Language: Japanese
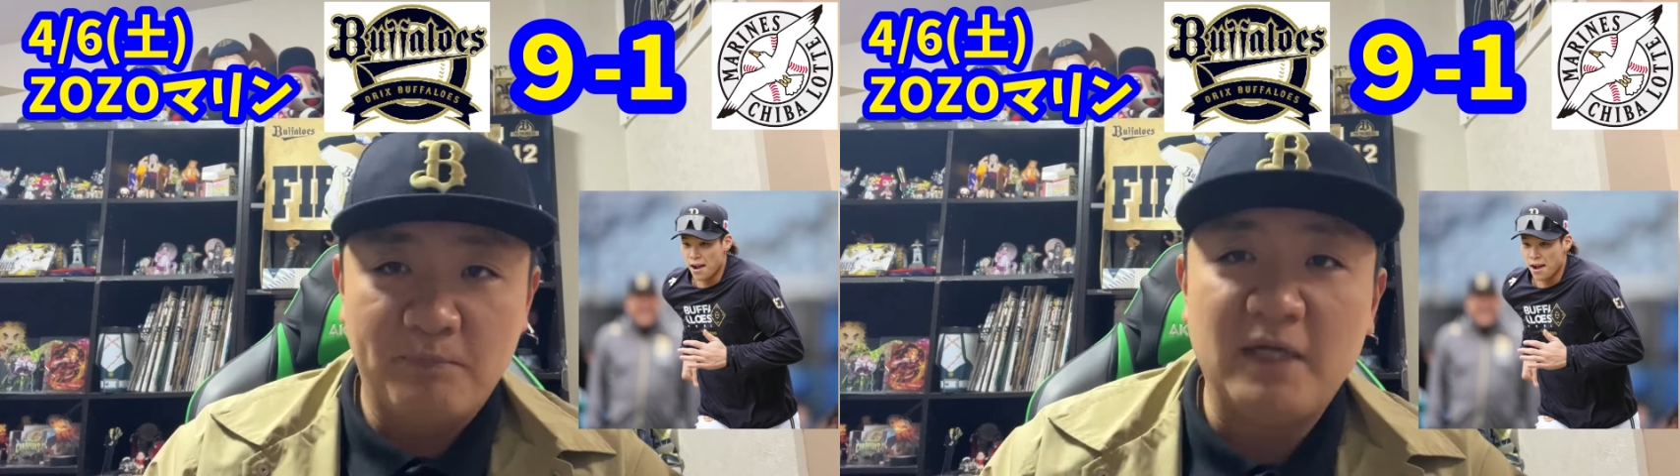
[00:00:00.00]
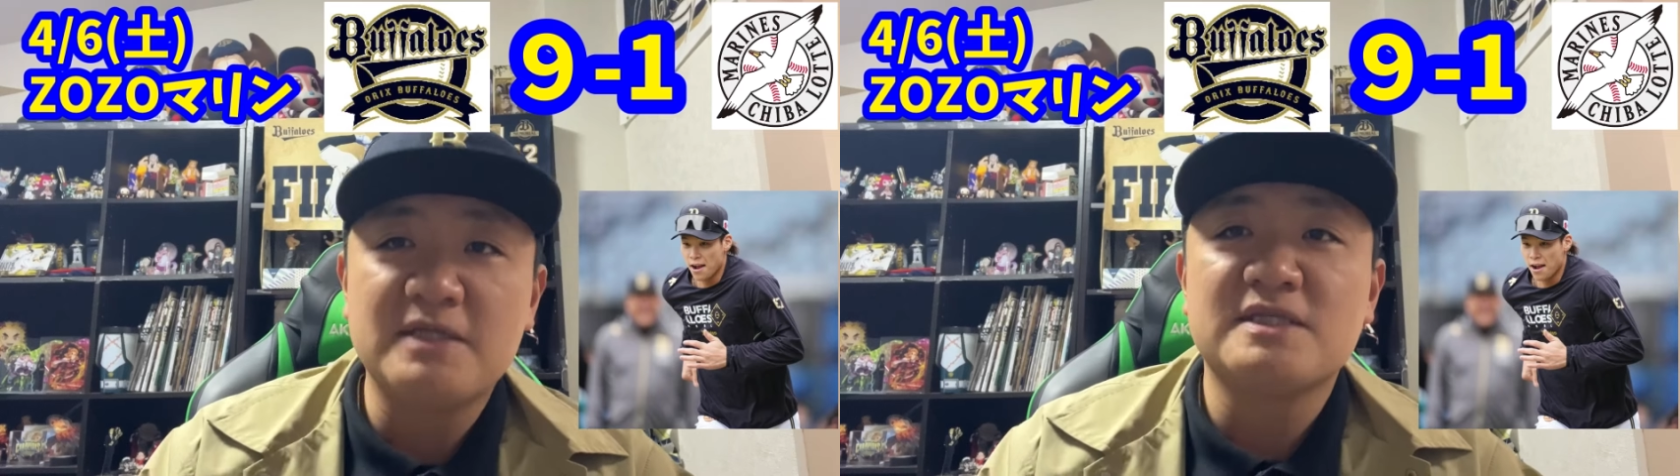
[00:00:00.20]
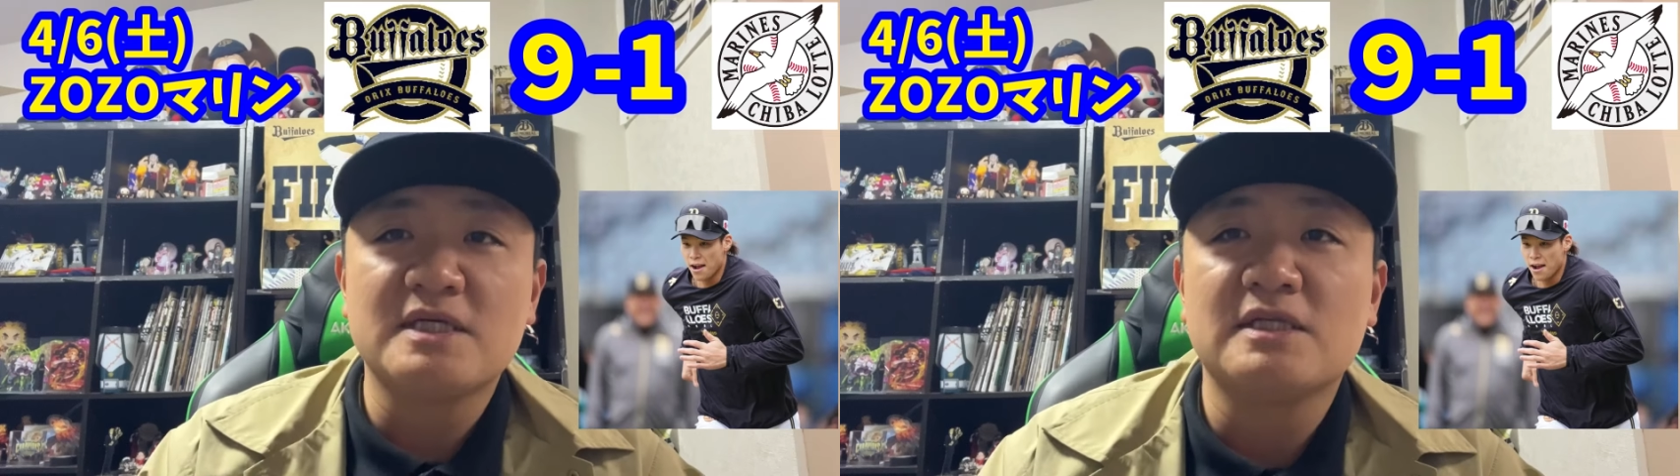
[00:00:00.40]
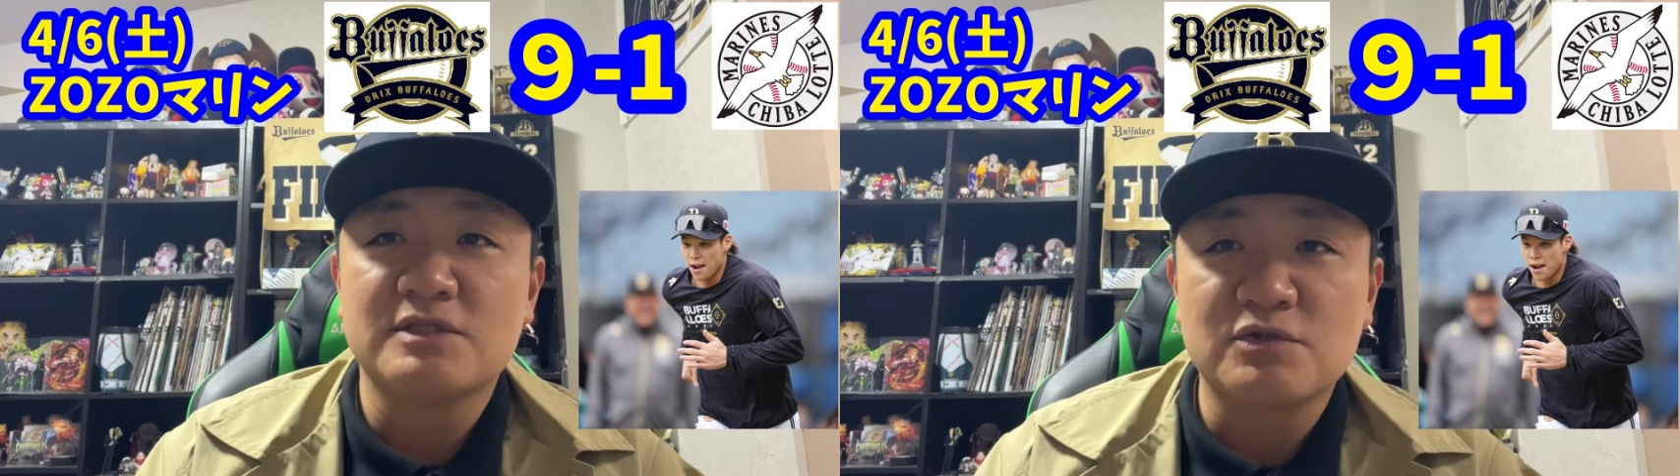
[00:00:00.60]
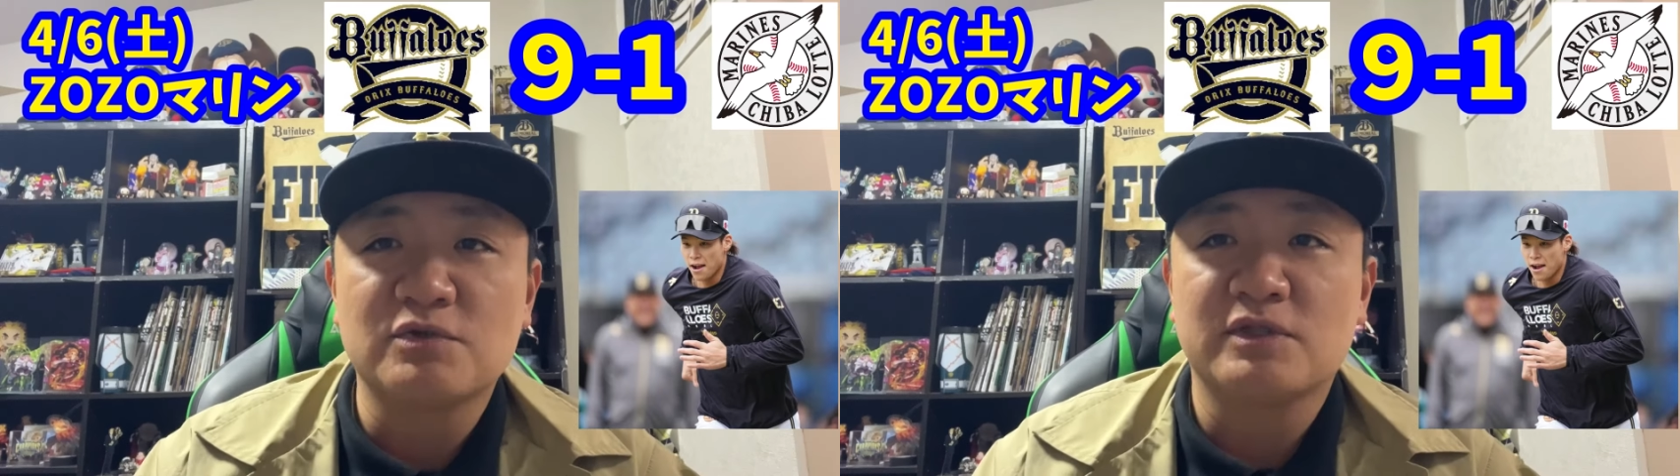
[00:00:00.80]
万全な
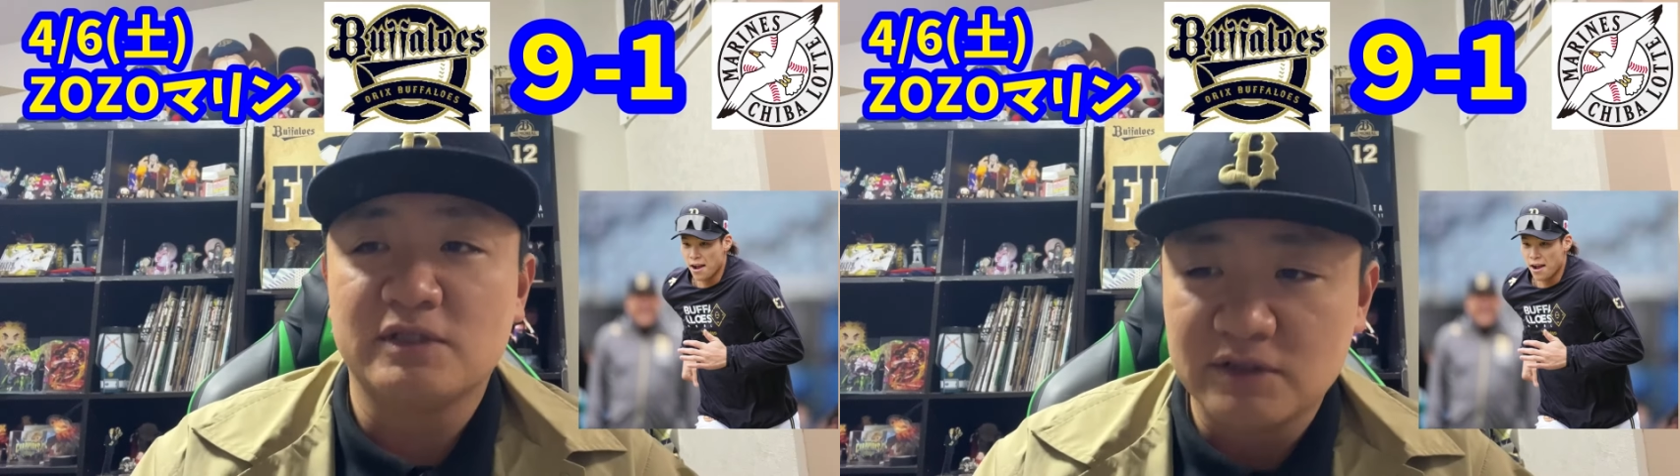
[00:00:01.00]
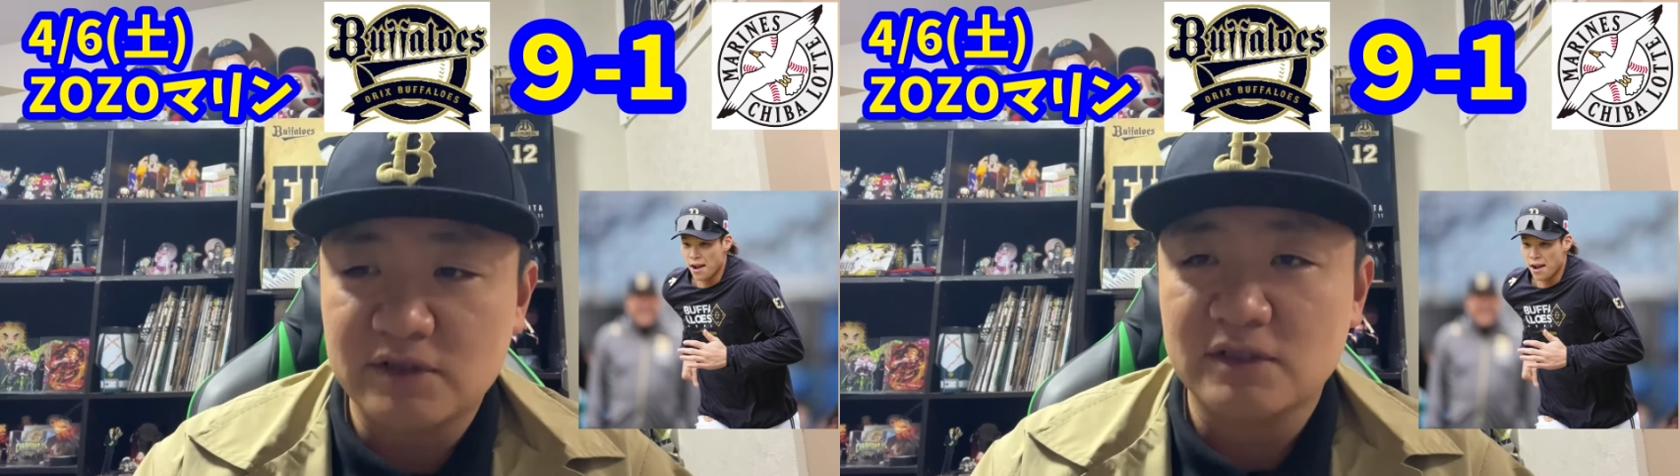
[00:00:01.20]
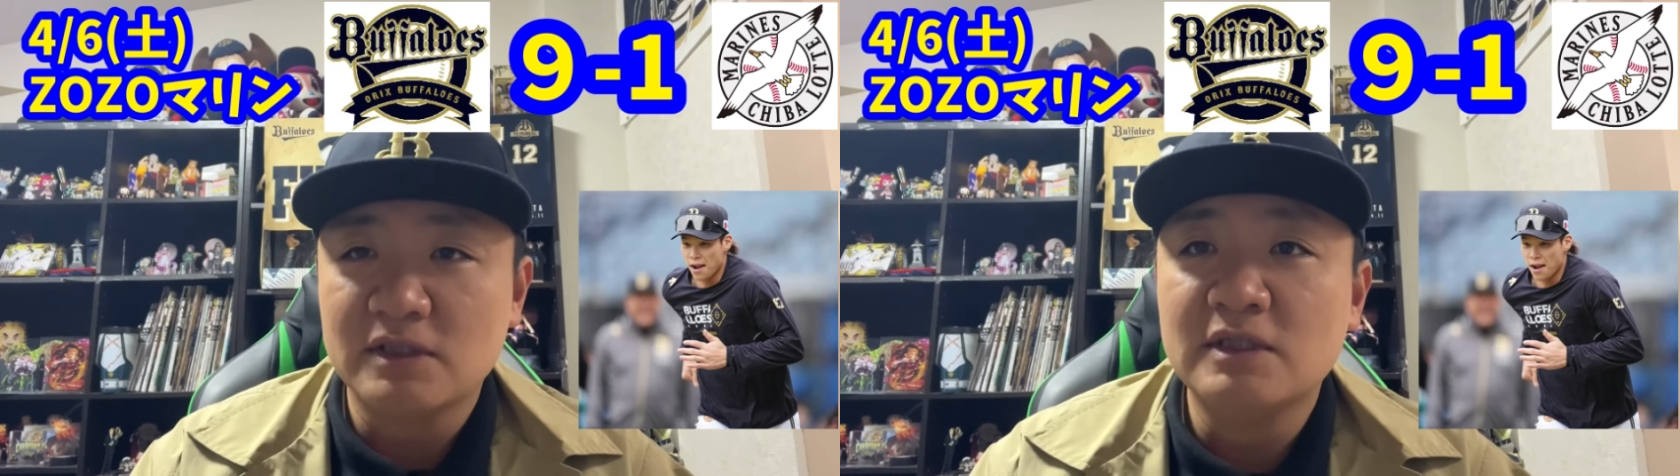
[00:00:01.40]
状態です。